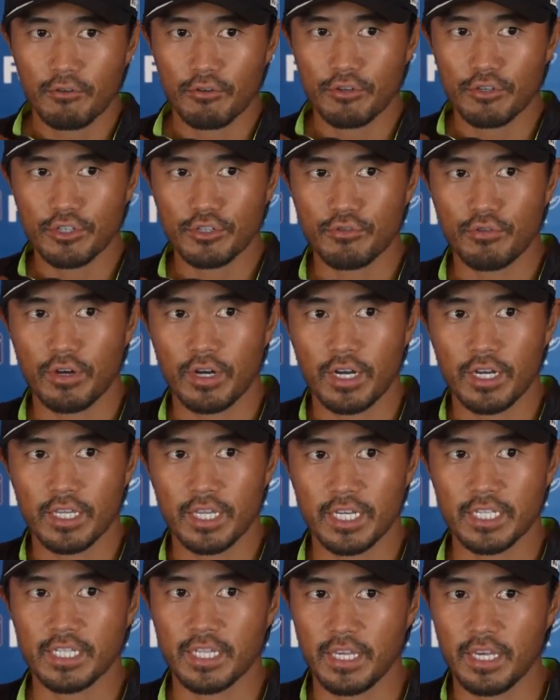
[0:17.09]
ういうスコアが出
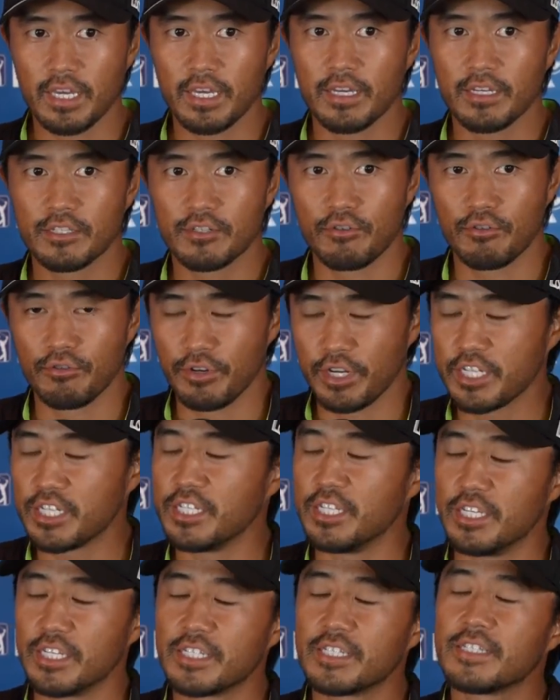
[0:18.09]
せてすごい嬉しい
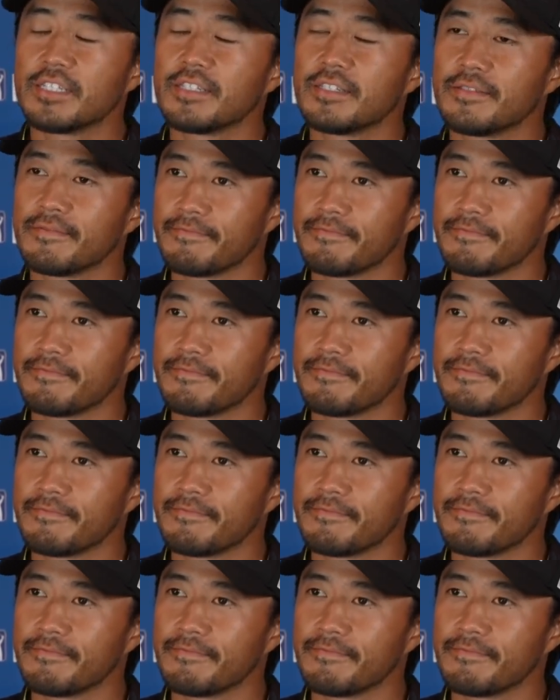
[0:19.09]
です。